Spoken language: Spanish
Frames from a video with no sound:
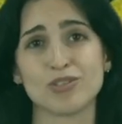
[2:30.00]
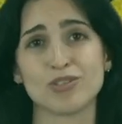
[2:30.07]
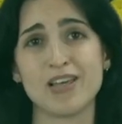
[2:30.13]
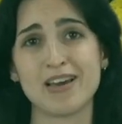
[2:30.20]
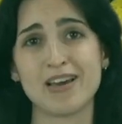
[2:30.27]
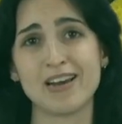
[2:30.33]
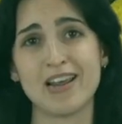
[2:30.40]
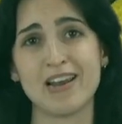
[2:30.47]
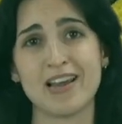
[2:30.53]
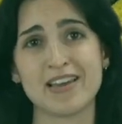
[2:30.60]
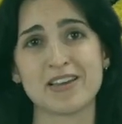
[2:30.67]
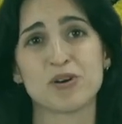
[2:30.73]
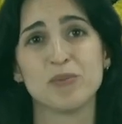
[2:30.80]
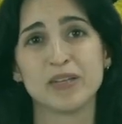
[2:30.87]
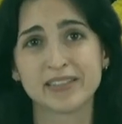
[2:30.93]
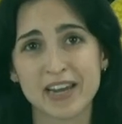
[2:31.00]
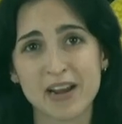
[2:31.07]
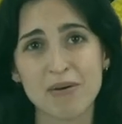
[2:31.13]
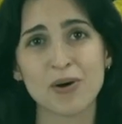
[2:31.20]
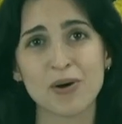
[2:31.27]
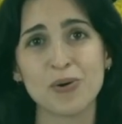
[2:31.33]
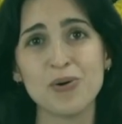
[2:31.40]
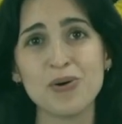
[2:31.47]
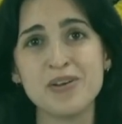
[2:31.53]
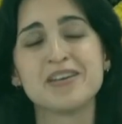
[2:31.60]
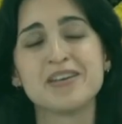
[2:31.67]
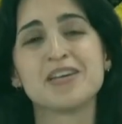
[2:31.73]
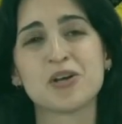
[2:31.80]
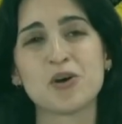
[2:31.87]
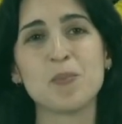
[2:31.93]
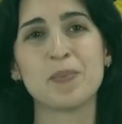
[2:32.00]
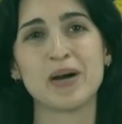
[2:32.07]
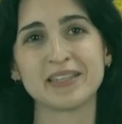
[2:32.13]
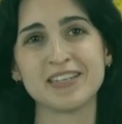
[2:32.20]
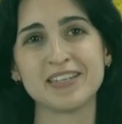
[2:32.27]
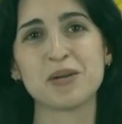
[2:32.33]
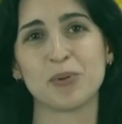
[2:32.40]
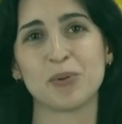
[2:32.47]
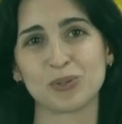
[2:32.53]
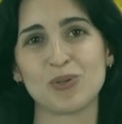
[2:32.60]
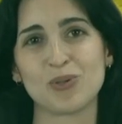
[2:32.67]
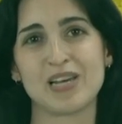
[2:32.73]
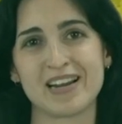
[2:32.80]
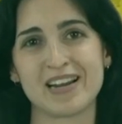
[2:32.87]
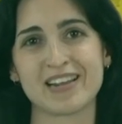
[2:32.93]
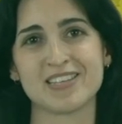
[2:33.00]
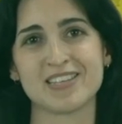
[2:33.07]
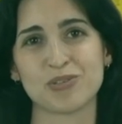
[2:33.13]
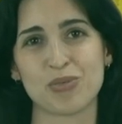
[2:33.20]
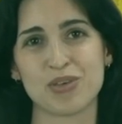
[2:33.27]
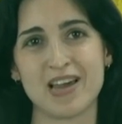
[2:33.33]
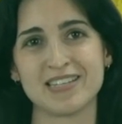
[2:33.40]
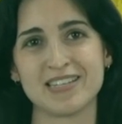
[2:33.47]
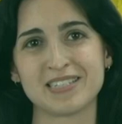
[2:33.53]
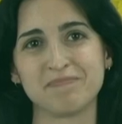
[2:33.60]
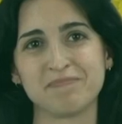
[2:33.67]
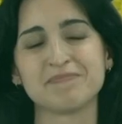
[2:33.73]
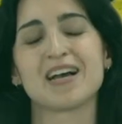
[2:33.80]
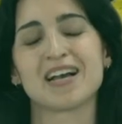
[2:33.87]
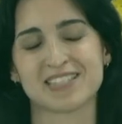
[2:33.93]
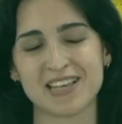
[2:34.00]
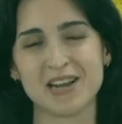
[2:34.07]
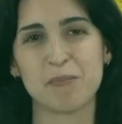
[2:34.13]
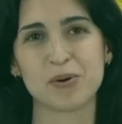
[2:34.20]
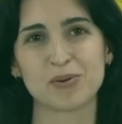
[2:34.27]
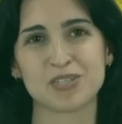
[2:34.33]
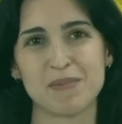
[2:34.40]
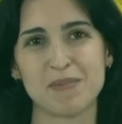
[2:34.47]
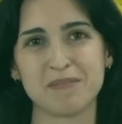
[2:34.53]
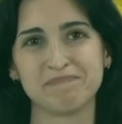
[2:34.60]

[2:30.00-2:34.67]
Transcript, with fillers: de darle a like, comentar abajo y compartir por todas las redes sociales. Hasta la próxima.